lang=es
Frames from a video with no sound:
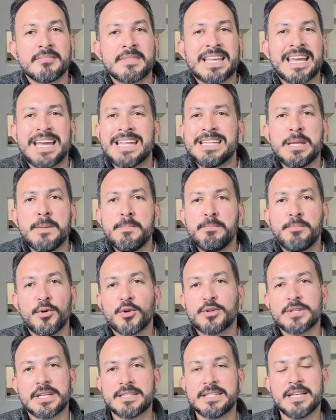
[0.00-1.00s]
¿Qué te
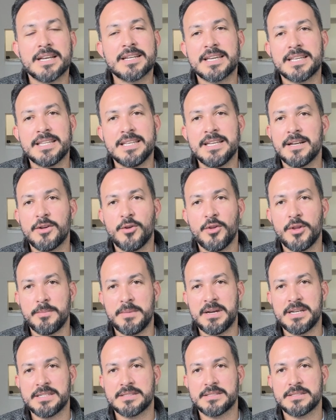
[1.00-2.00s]
importa a ti el que digan los
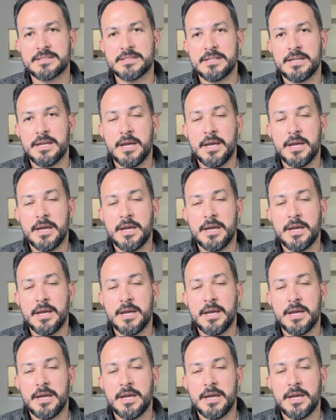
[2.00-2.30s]
demás?